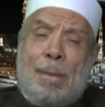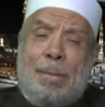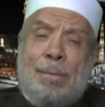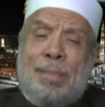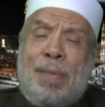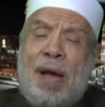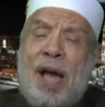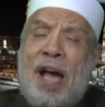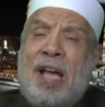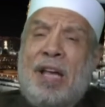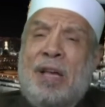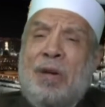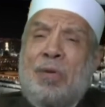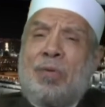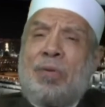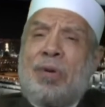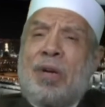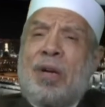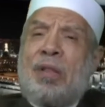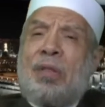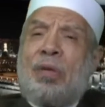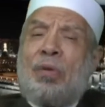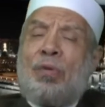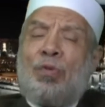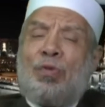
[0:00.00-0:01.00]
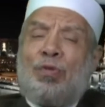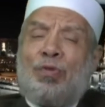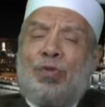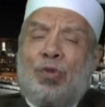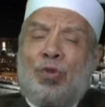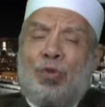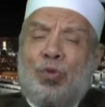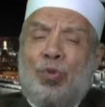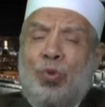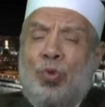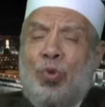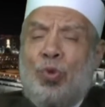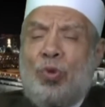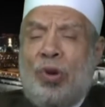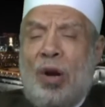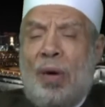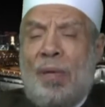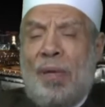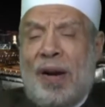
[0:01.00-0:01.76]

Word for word: ما يورث الفتور